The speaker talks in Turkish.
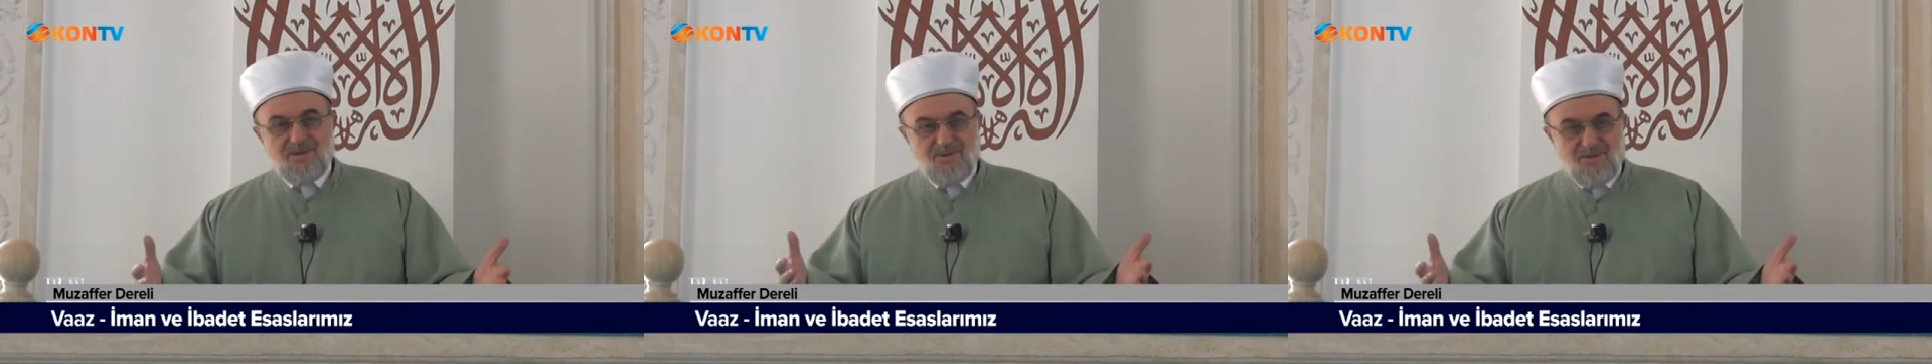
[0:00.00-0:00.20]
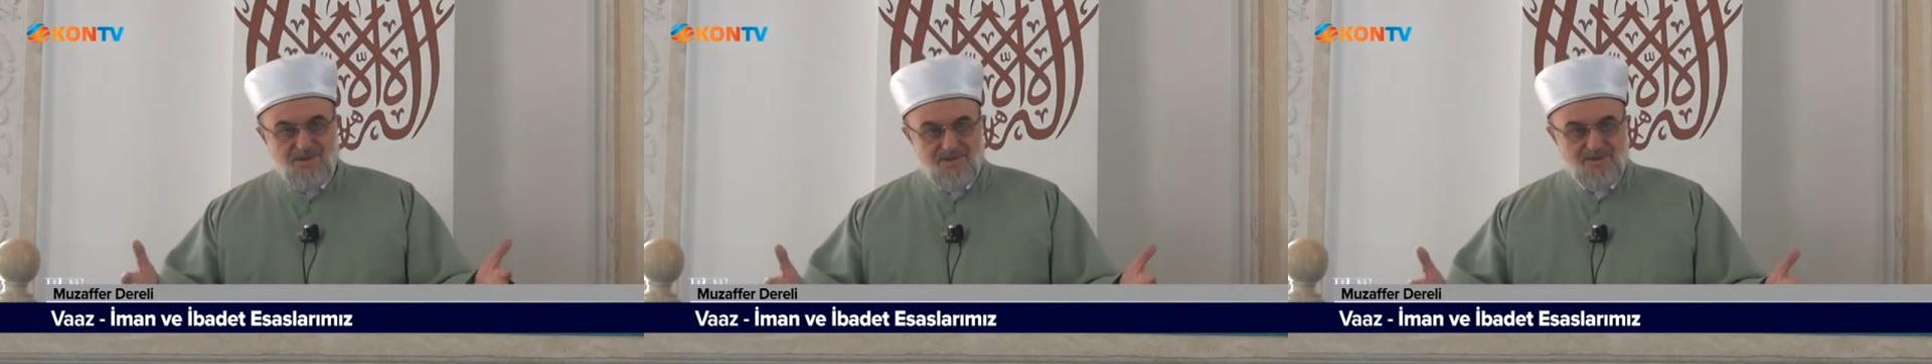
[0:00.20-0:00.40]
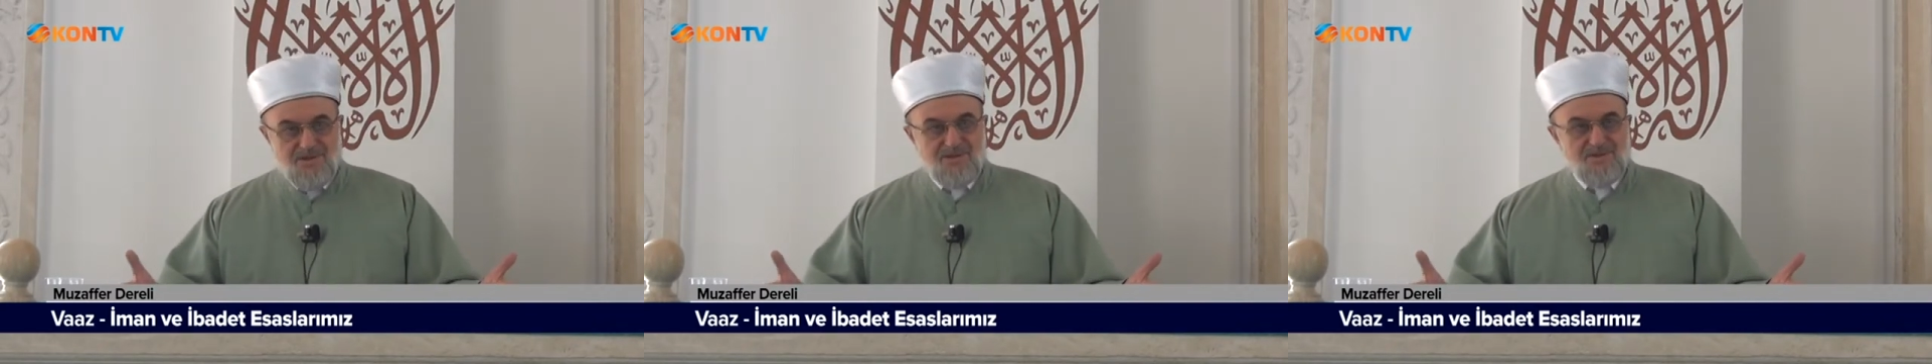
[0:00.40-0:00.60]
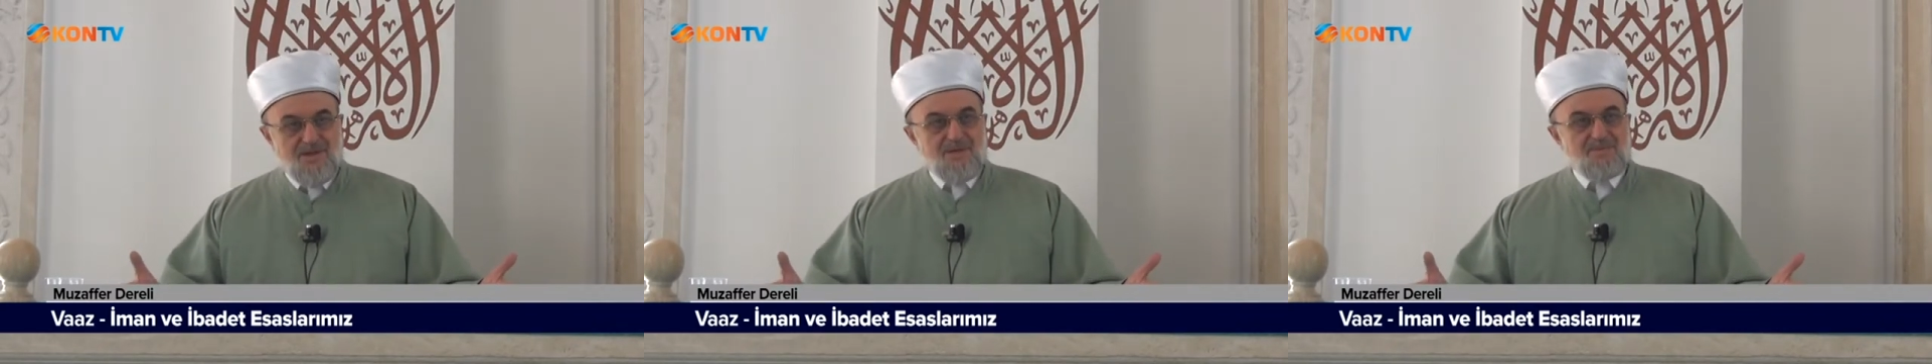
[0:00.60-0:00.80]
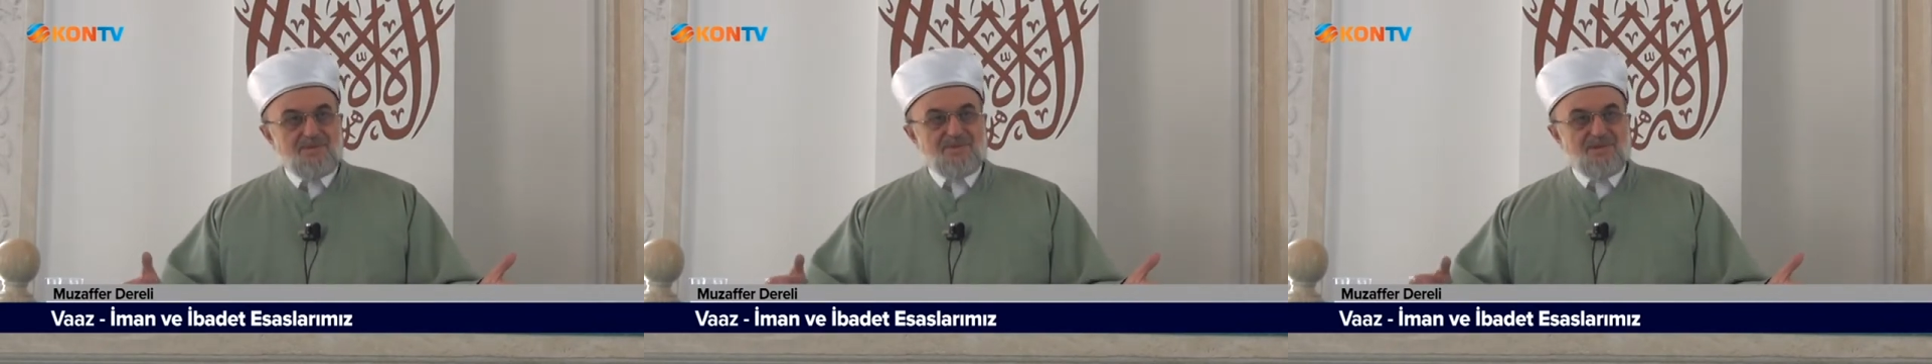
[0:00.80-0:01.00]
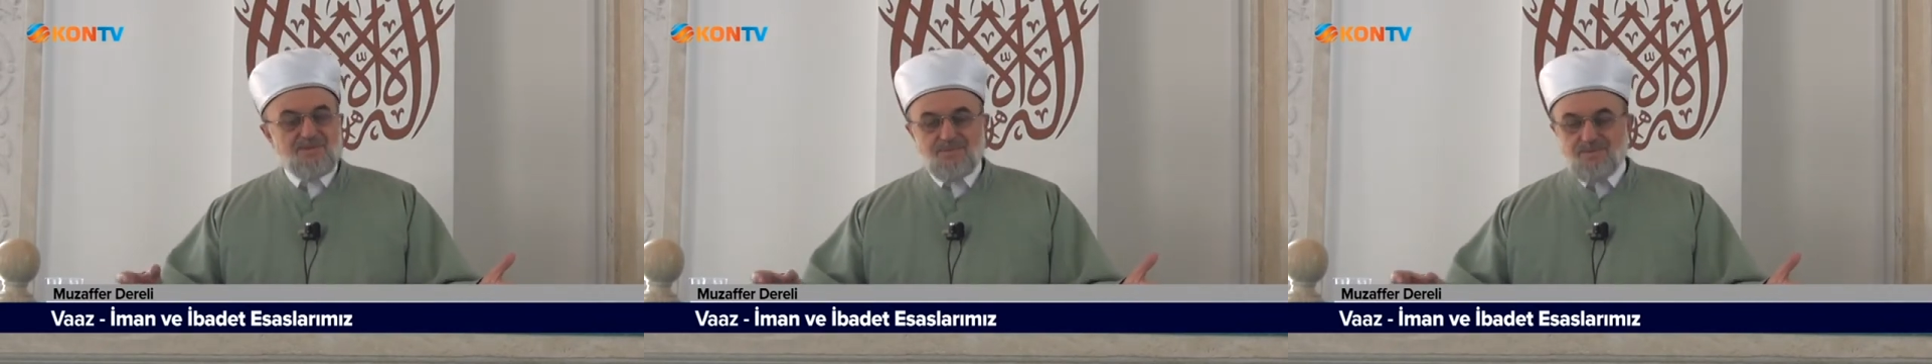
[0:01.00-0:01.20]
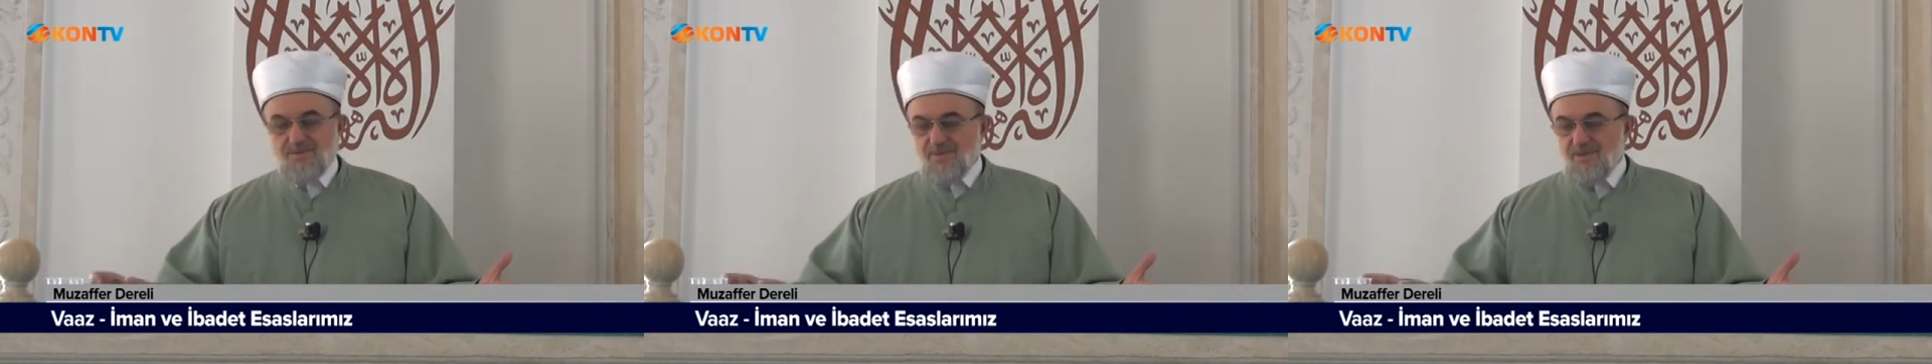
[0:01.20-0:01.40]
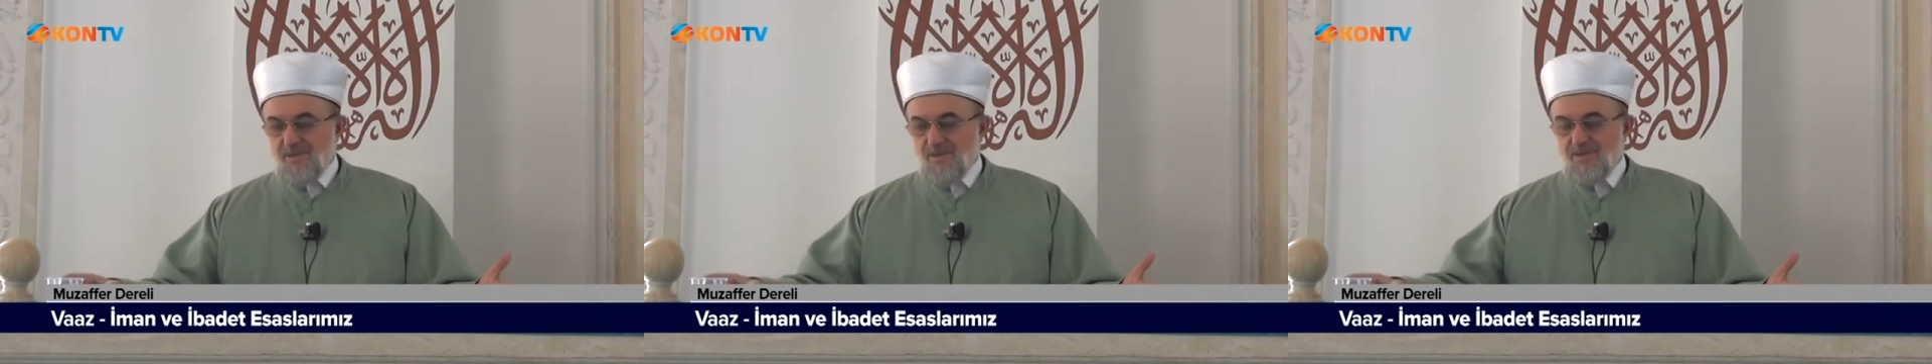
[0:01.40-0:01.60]
Olacak şey midir
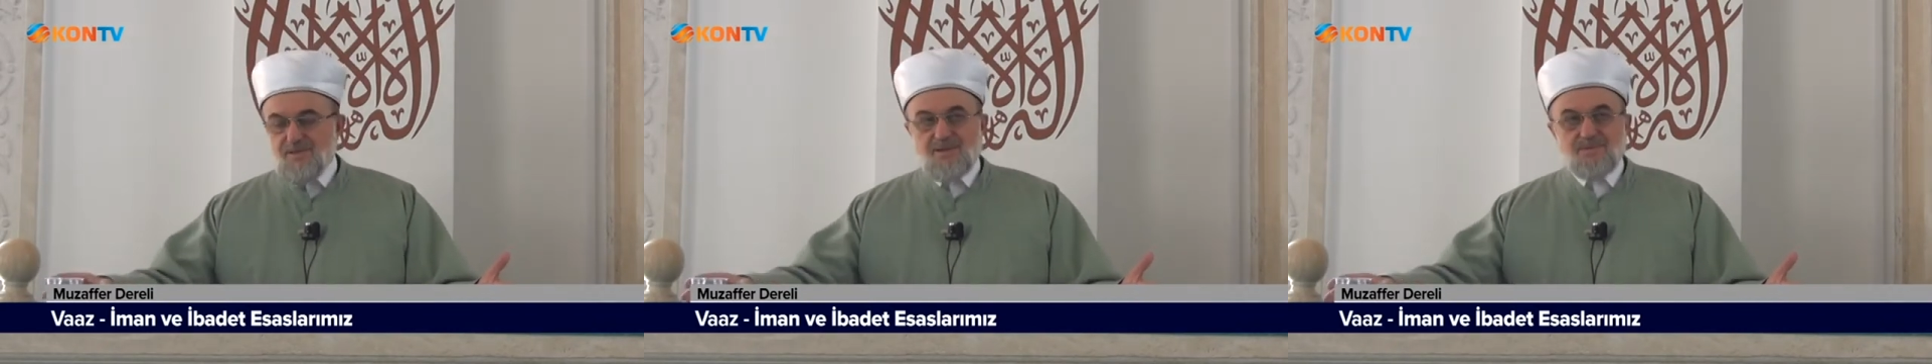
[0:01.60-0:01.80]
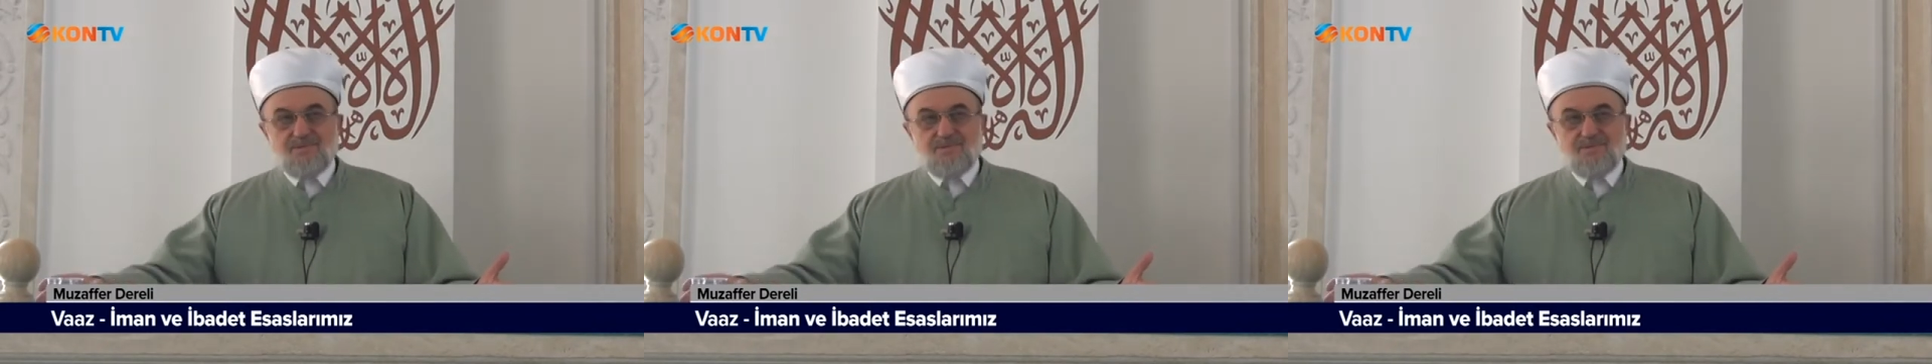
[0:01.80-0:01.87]
bu? Allah